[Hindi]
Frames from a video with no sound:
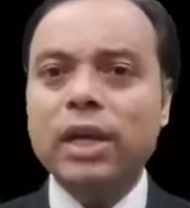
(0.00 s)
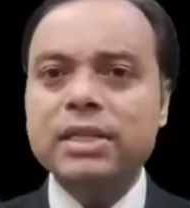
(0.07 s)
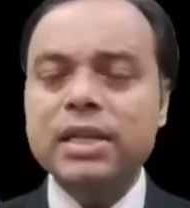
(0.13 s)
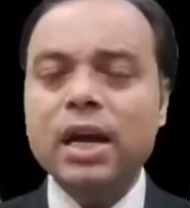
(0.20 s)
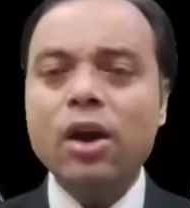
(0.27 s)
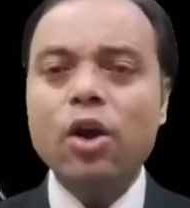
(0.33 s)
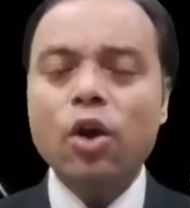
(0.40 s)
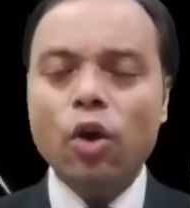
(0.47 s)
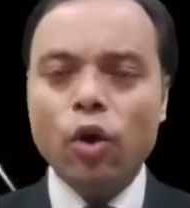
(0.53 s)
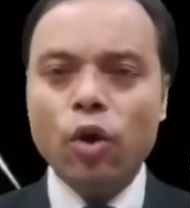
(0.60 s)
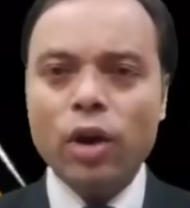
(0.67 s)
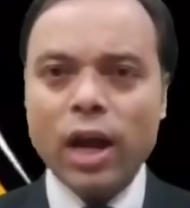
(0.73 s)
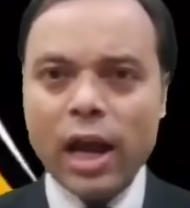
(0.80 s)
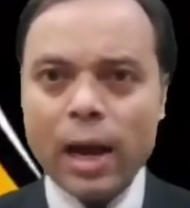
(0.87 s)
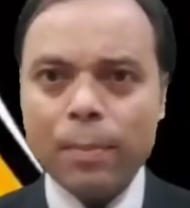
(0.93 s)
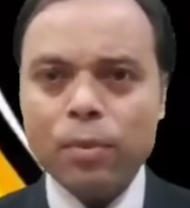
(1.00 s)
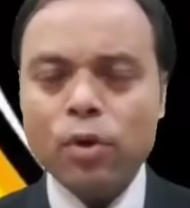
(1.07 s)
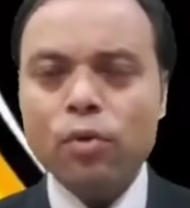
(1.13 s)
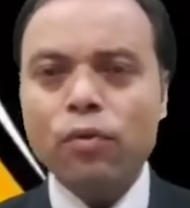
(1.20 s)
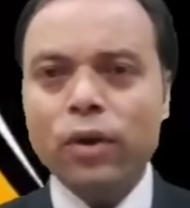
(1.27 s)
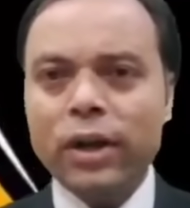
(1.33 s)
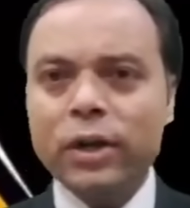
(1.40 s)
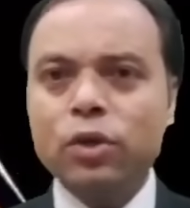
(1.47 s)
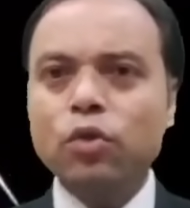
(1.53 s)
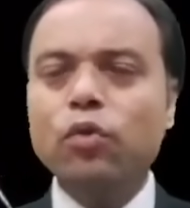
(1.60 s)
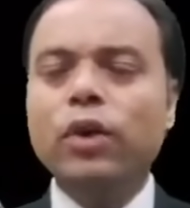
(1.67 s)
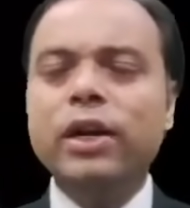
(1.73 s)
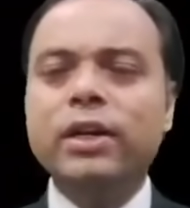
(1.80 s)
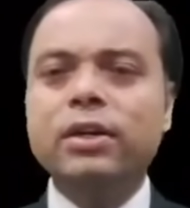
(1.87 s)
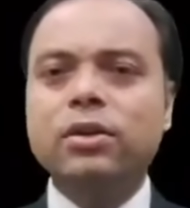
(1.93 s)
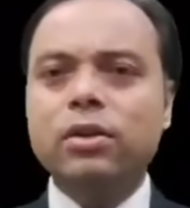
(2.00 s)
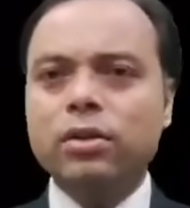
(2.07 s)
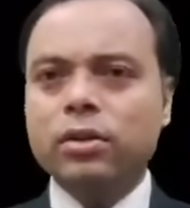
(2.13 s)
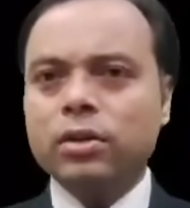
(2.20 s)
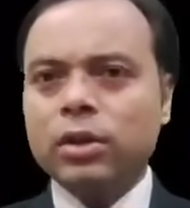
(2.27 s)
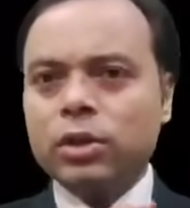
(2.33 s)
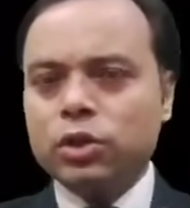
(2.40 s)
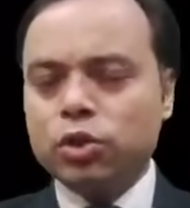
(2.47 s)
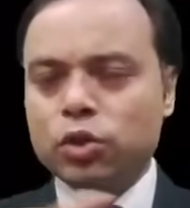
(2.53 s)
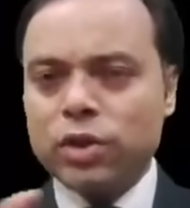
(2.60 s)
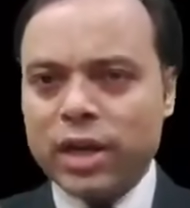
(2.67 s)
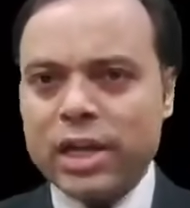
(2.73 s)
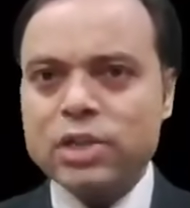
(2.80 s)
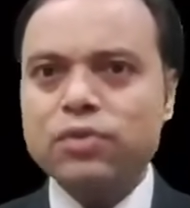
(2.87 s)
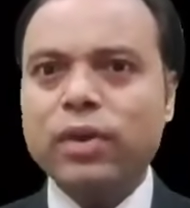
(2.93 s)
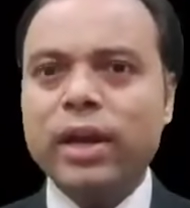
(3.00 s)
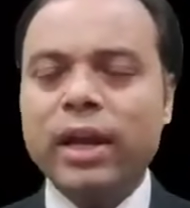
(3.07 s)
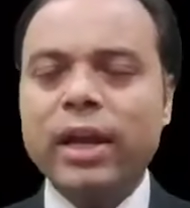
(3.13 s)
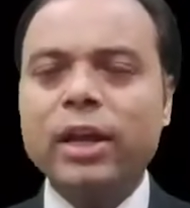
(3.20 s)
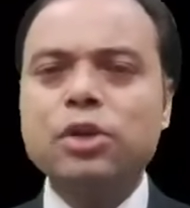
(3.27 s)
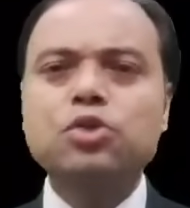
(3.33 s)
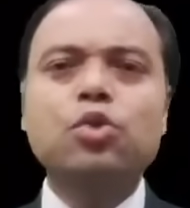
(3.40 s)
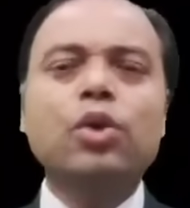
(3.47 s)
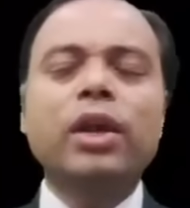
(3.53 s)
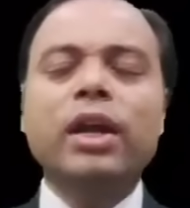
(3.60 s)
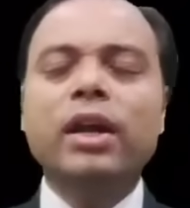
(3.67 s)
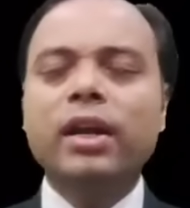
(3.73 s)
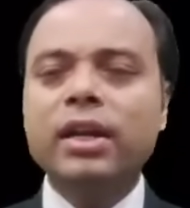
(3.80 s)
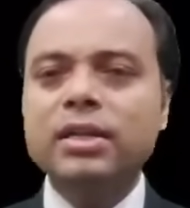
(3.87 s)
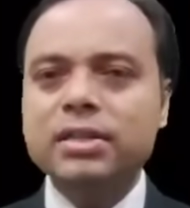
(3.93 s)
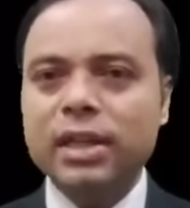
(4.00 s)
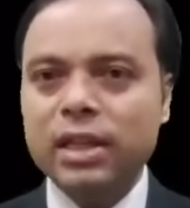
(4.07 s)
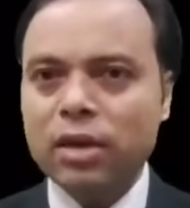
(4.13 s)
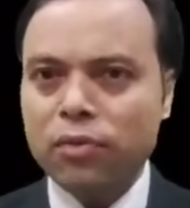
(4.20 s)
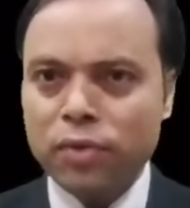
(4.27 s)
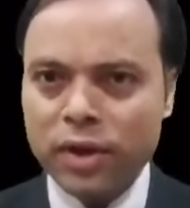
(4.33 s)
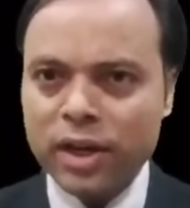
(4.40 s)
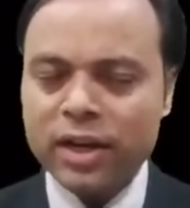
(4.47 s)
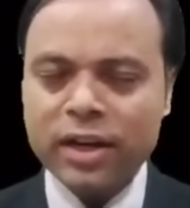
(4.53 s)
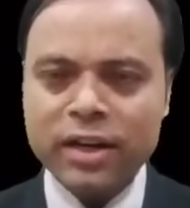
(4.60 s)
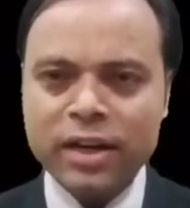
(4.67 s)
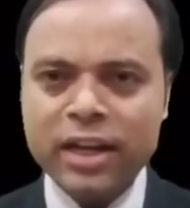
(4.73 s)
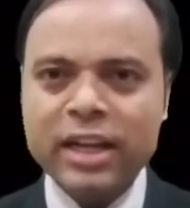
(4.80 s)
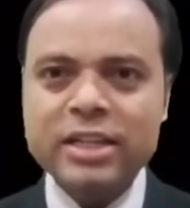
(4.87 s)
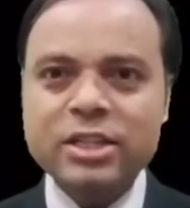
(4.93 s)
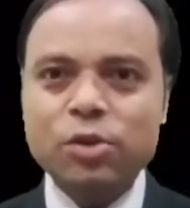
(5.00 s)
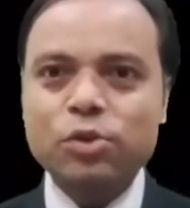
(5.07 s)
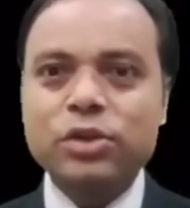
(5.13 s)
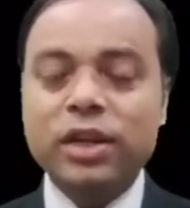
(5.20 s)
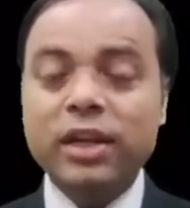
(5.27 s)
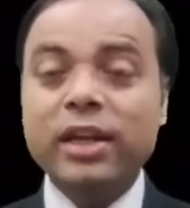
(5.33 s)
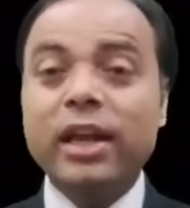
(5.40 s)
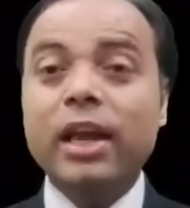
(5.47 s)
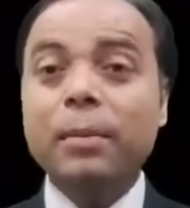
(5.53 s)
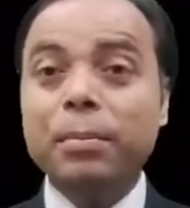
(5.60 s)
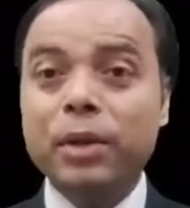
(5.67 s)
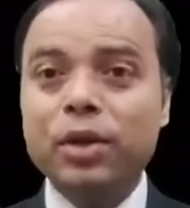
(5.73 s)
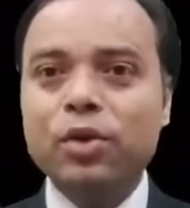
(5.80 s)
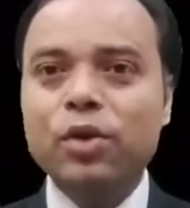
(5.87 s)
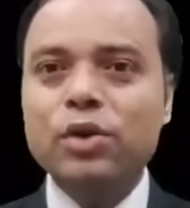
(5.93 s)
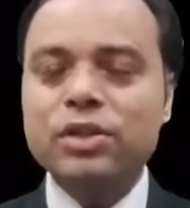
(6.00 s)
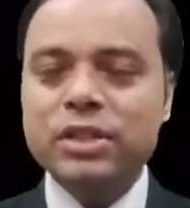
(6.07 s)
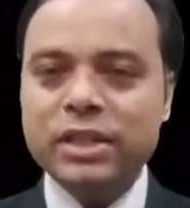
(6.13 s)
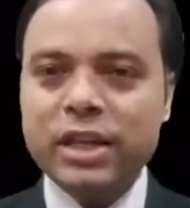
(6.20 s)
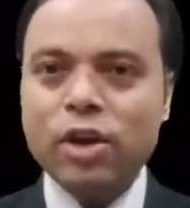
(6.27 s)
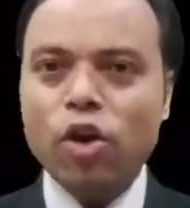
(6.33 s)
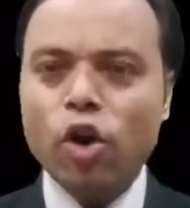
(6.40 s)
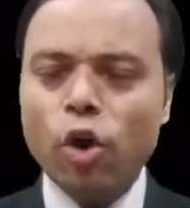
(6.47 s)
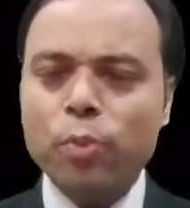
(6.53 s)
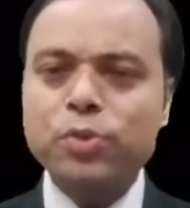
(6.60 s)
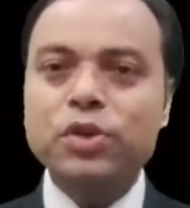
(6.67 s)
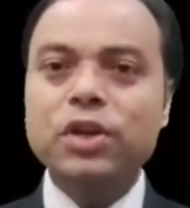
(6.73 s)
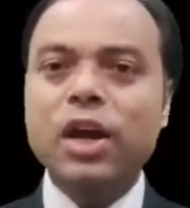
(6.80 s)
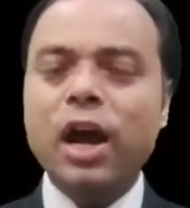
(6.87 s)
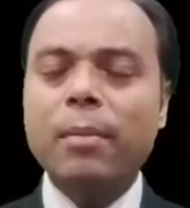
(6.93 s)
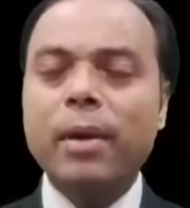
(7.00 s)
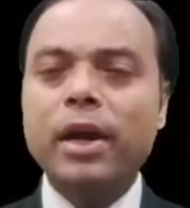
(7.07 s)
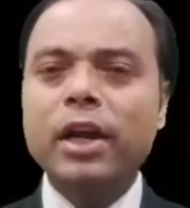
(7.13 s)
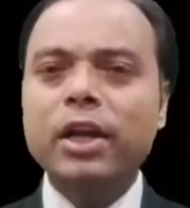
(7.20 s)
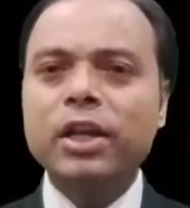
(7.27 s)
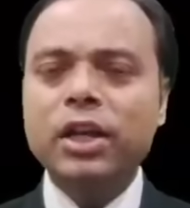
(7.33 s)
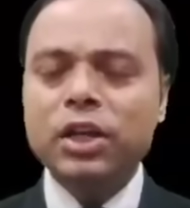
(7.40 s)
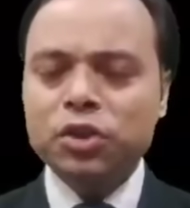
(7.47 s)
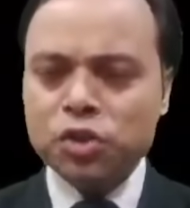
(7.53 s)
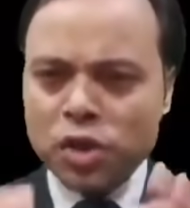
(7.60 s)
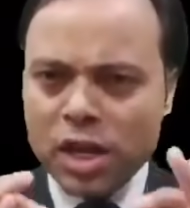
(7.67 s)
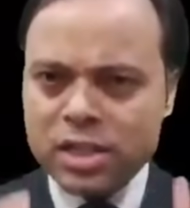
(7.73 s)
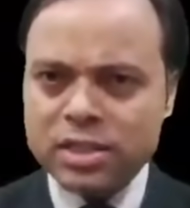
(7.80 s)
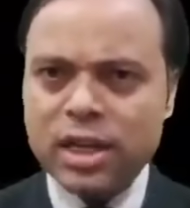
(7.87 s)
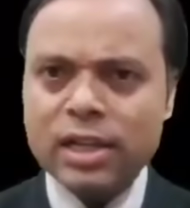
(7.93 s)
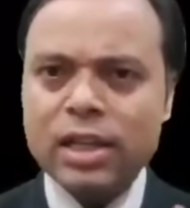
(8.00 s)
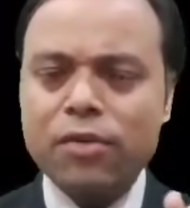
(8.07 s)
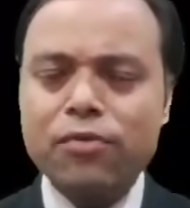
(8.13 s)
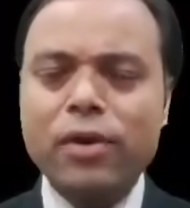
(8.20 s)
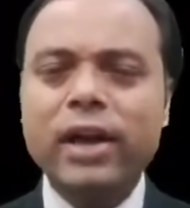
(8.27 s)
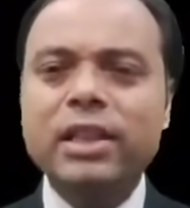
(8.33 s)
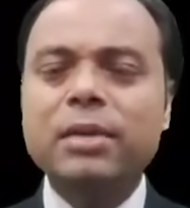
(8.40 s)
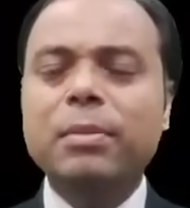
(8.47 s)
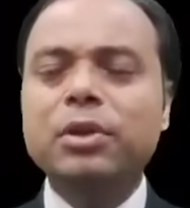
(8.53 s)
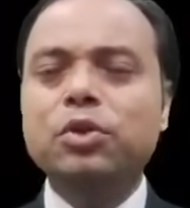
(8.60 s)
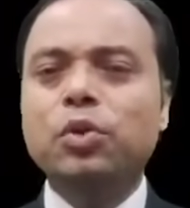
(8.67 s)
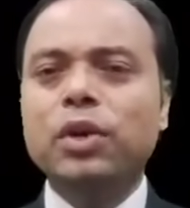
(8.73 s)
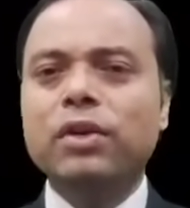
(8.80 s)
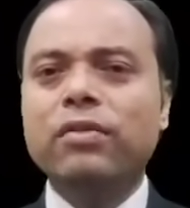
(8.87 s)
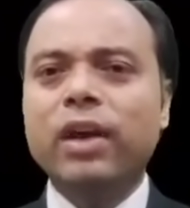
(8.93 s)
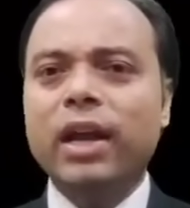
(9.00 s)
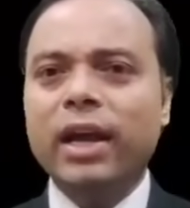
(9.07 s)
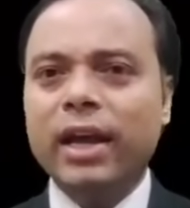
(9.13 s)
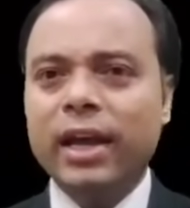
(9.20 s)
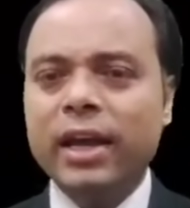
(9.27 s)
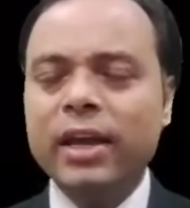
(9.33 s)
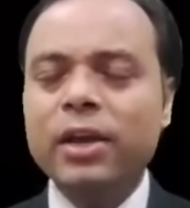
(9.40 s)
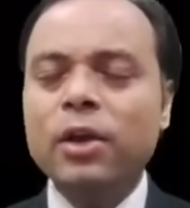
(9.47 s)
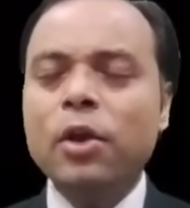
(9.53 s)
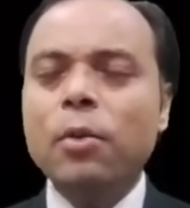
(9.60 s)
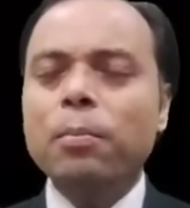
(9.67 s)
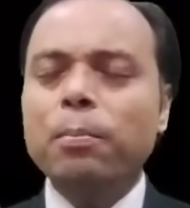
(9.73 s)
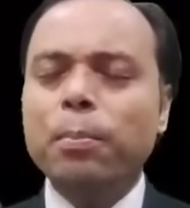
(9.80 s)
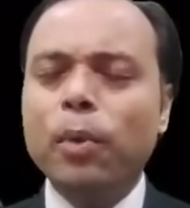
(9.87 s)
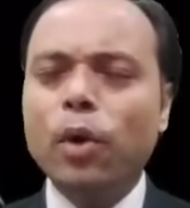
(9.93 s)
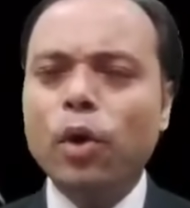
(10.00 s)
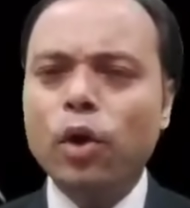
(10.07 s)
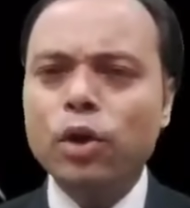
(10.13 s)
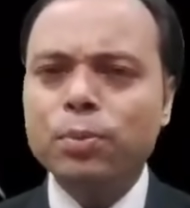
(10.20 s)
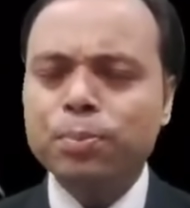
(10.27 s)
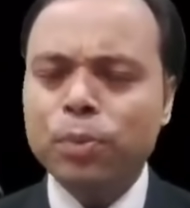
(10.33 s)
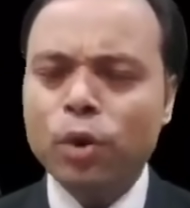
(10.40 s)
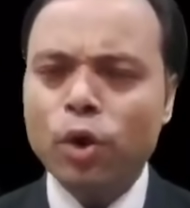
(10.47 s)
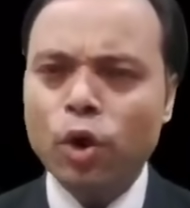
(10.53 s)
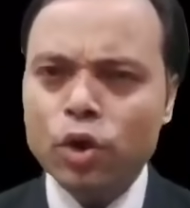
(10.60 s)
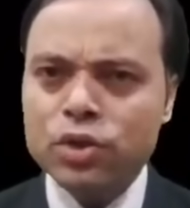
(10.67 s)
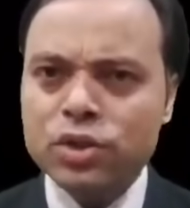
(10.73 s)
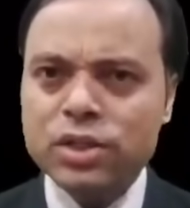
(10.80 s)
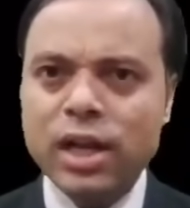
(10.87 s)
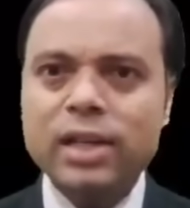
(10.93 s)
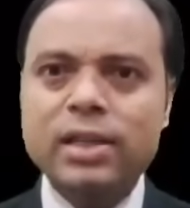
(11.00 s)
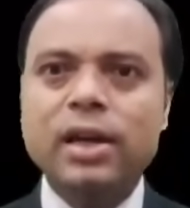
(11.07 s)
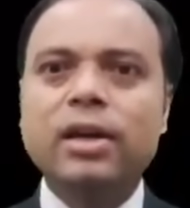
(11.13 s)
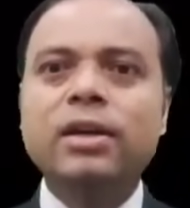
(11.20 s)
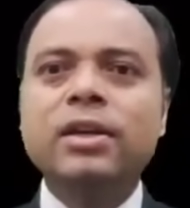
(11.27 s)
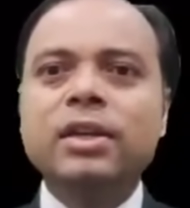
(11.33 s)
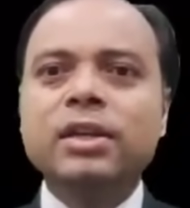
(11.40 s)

थोड़ा सा और आपको वॉलेट टू वॉलेट को जो ट्रांसफर है इसको लेकर के ज्यादा फिक्र करने की जरूरत नहीं है बिकॉज ये ऑप्शन हमारे लिए इतना ज्यादा फायदेमंद होने वाला है बहुत बहुत ज्यादा